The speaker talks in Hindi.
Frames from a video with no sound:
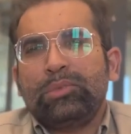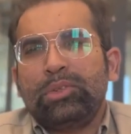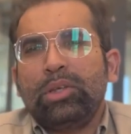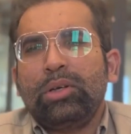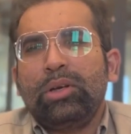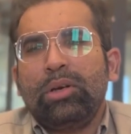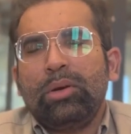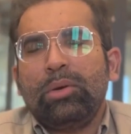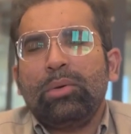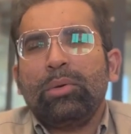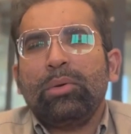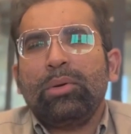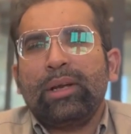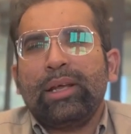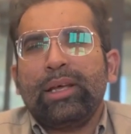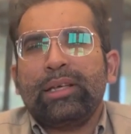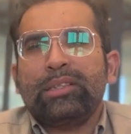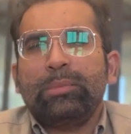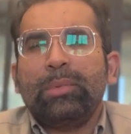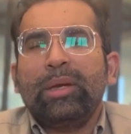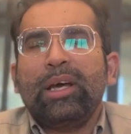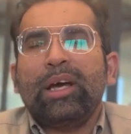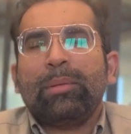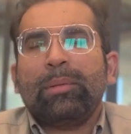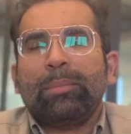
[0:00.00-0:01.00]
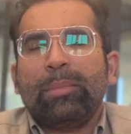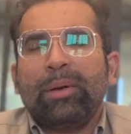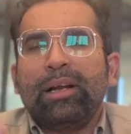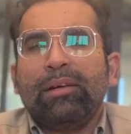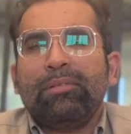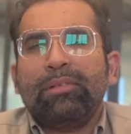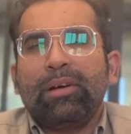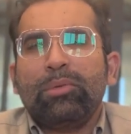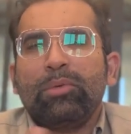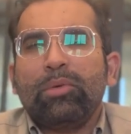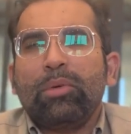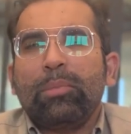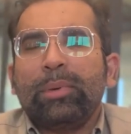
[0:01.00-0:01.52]
जिन लोगों ने एस पढ़ा
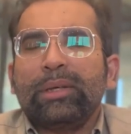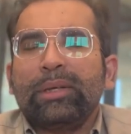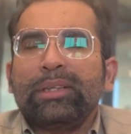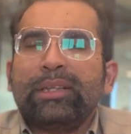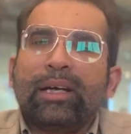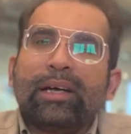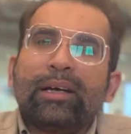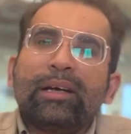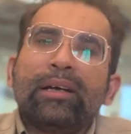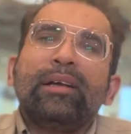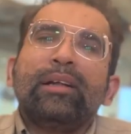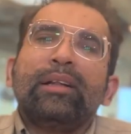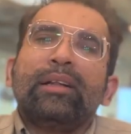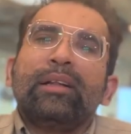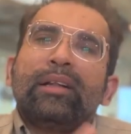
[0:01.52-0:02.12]
हुआ है उनको पता है